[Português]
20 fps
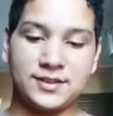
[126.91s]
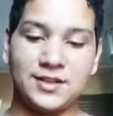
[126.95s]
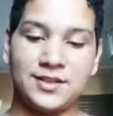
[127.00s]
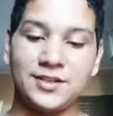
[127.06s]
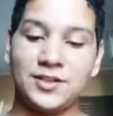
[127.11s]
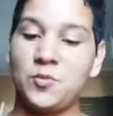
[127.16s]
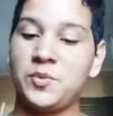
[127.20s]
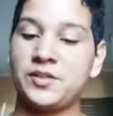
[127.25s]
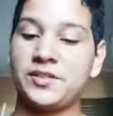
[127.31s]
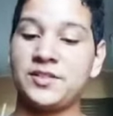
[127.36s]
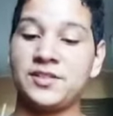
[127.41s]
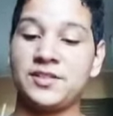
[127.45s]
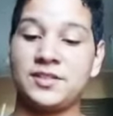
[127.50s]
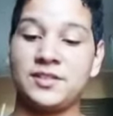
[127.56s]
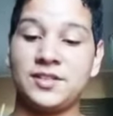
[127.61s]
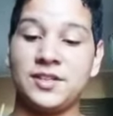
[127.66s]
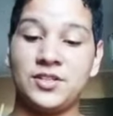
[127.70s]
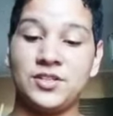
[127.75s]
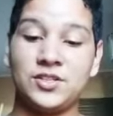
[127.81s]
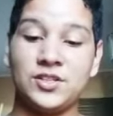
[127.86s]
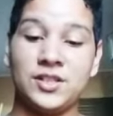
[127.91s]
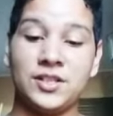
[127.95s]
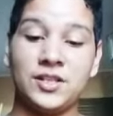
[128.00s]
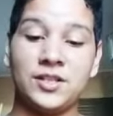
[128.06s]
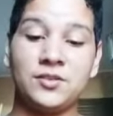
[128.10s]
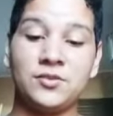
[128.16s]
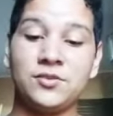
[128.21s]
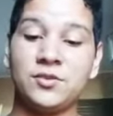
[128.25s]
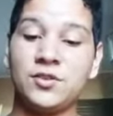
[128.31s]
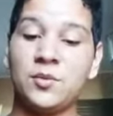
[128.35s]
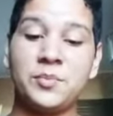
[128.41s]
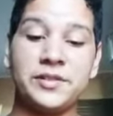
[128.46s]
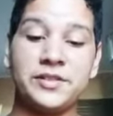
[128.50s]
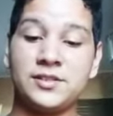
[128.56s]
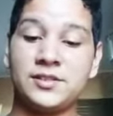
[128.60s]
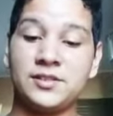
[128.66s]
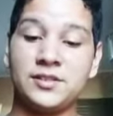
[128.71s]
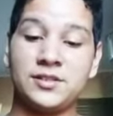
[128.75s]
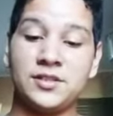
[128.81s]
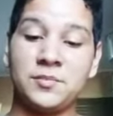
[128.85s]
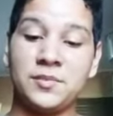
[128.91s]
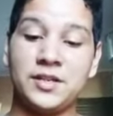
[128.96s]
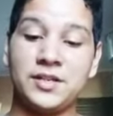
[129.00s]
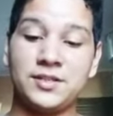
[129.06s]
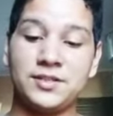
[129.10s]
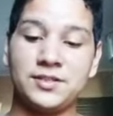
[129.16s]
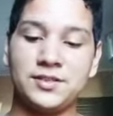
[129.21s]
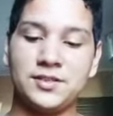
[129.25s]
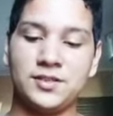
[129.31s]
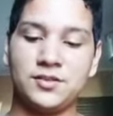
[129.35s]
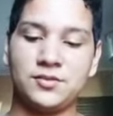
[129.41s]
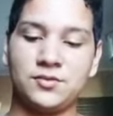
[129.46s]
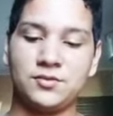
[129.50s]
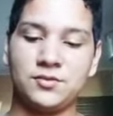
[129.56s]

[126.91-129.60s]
O amor de mãe, é, o amor de mãe ele é paz